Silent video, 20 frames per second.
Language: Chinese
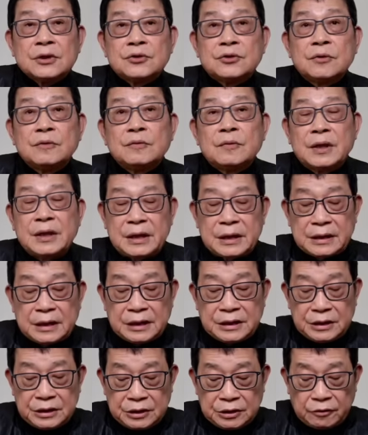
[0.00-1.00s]
中国也
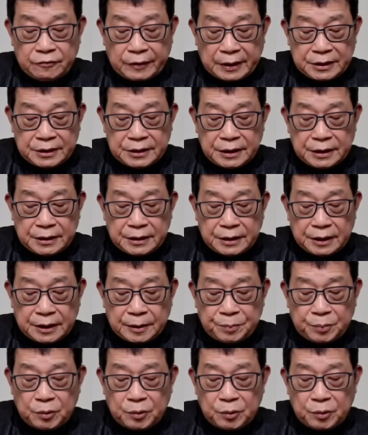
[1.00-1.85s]
在进行反间谍。